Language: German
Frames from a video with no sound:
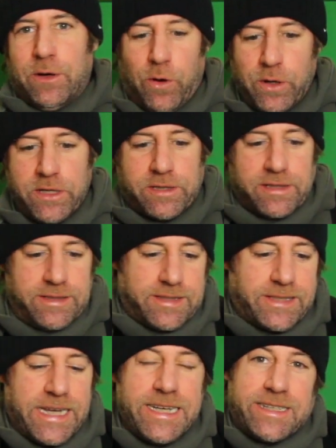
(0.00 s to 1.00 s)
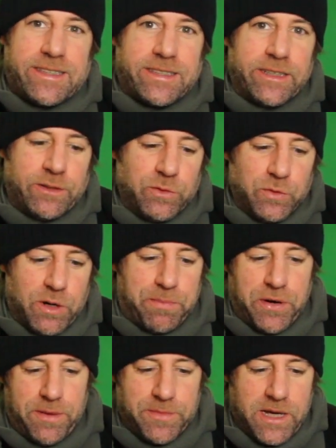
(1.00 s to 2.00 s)
Heute 16 Uhr
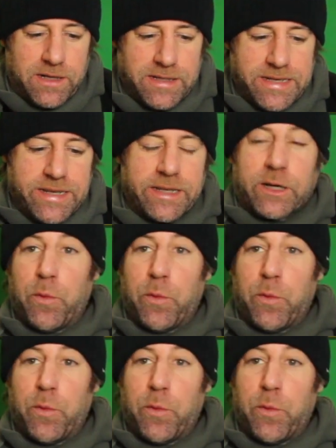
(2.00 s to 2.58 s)
Premier League.